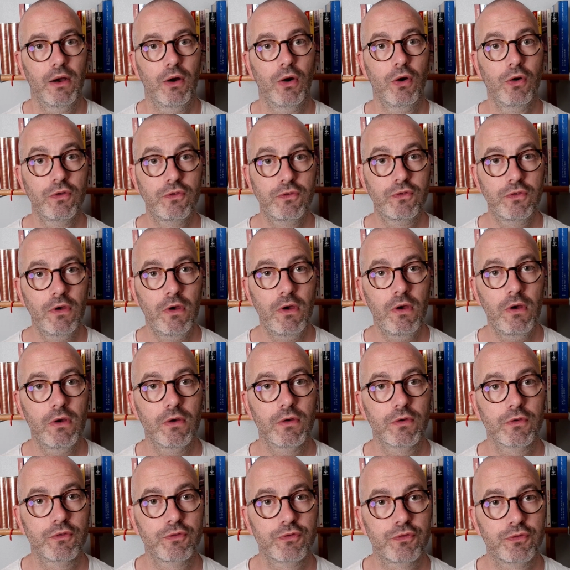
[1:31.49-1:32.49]

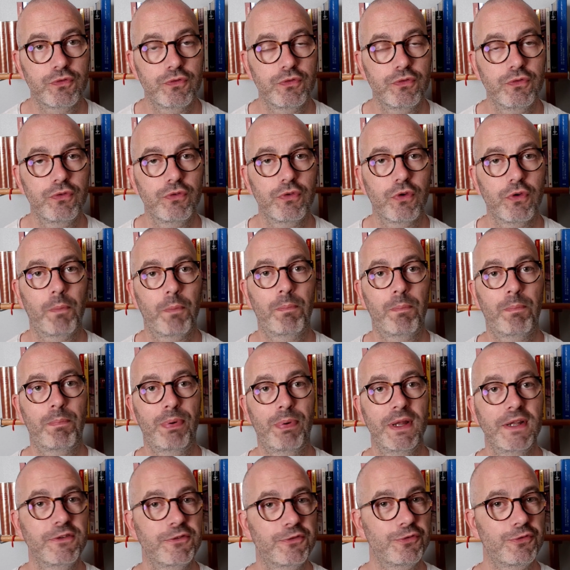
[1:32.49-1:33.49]
Autant sur
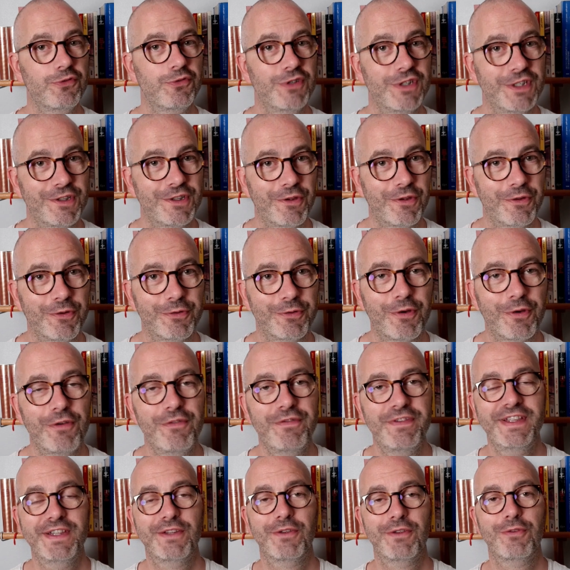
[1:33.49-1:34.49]
plein de sujets dans notre
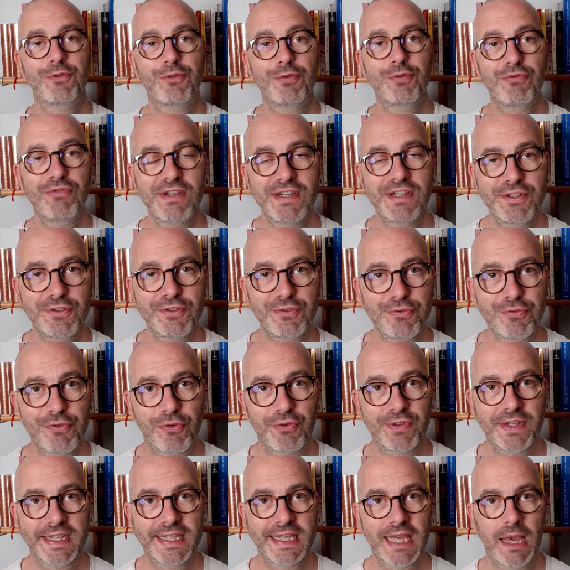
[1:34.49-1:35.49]
vie de tous les jours,
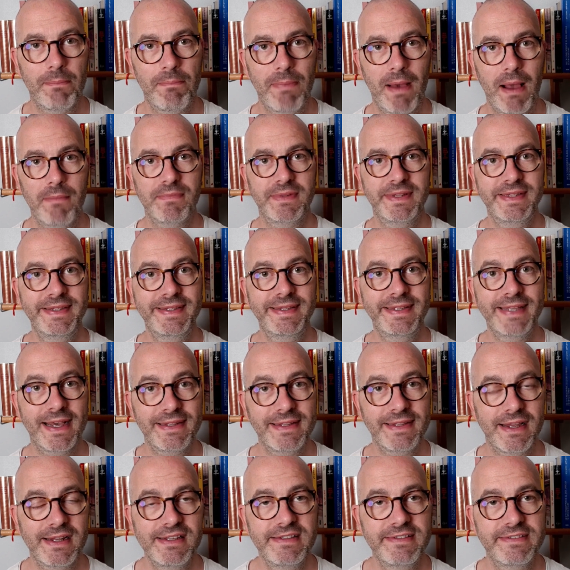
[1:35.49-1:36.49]
on est capable
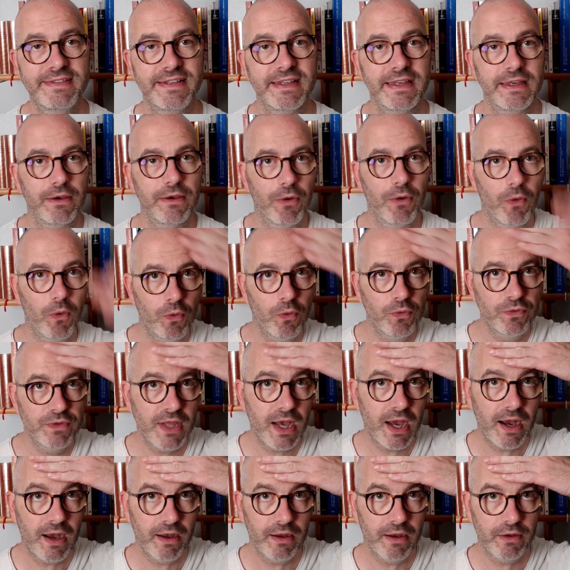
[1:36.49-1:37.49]
d'analyser. On
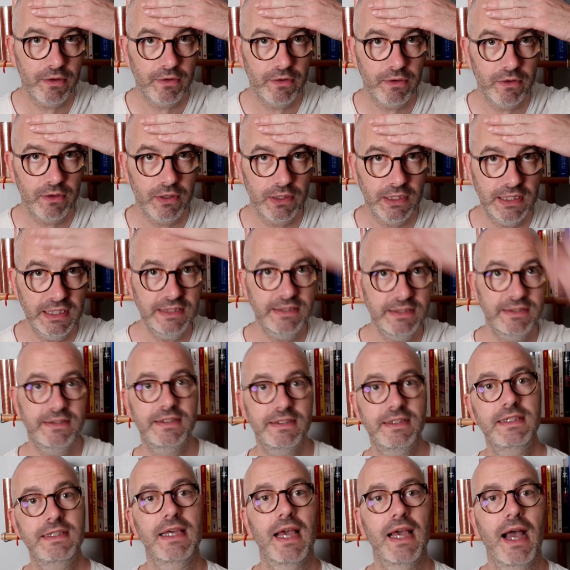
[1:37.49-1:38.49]
a
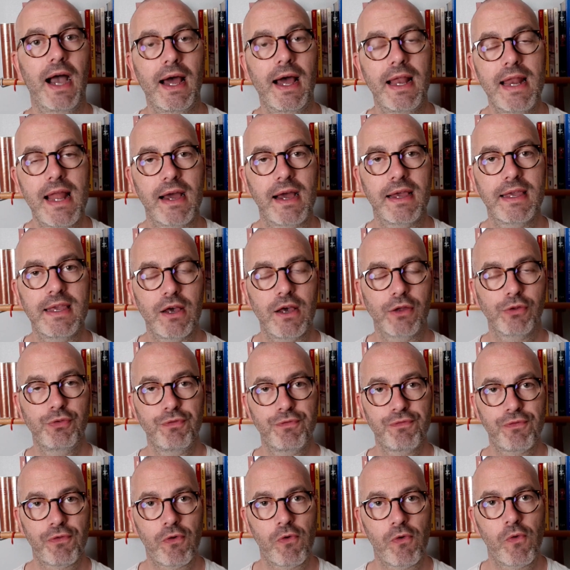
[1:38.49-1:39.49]
ici, à l'arrière du
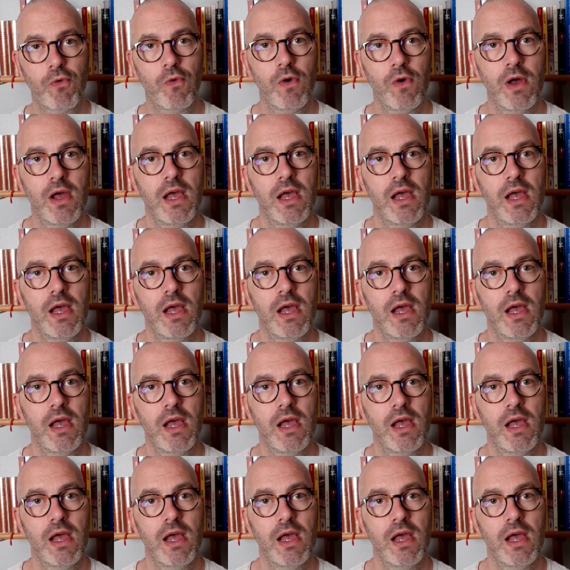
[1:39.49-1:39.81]
front,